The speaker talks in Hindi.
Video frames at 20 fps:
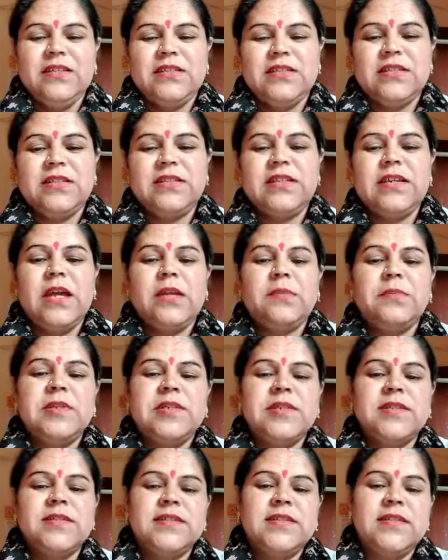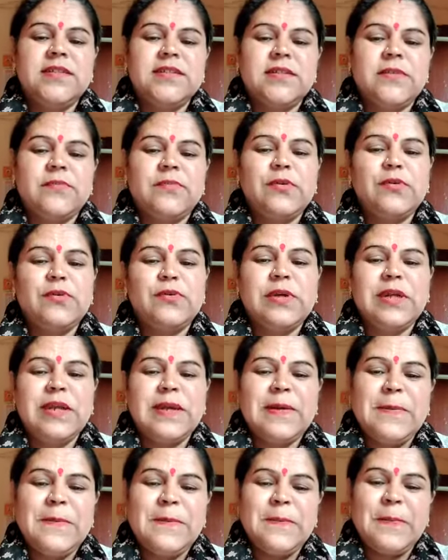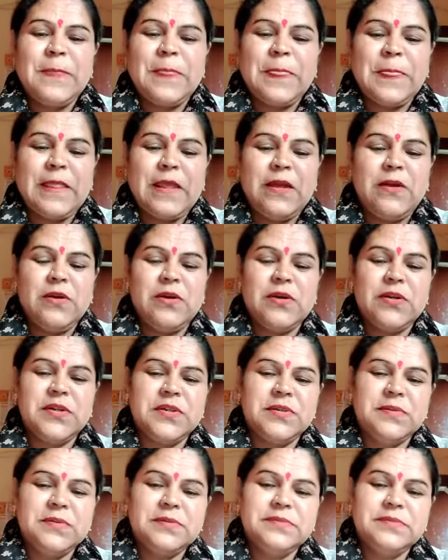चंद्रयान मिशन थ्री सफल हो गया और